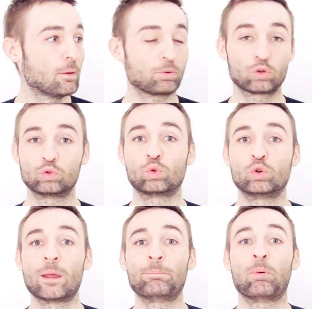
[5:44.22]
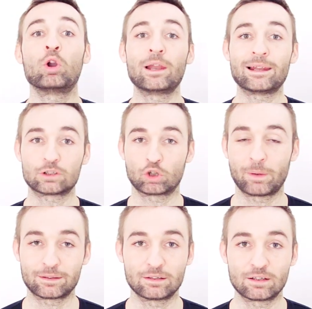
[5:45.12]
produkuje pole
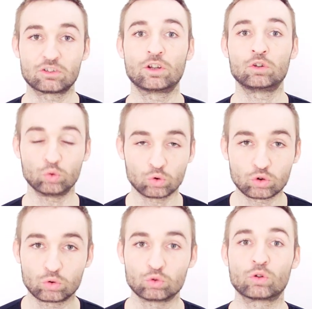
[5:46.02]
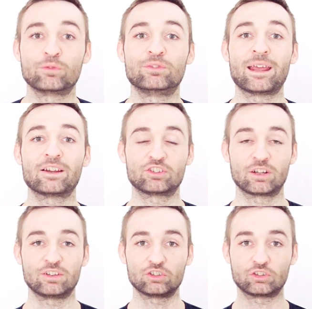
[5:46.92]
elektromagnetyczne dużo, dużo większe
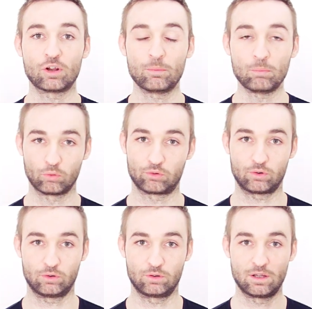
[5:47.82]
niż mózg.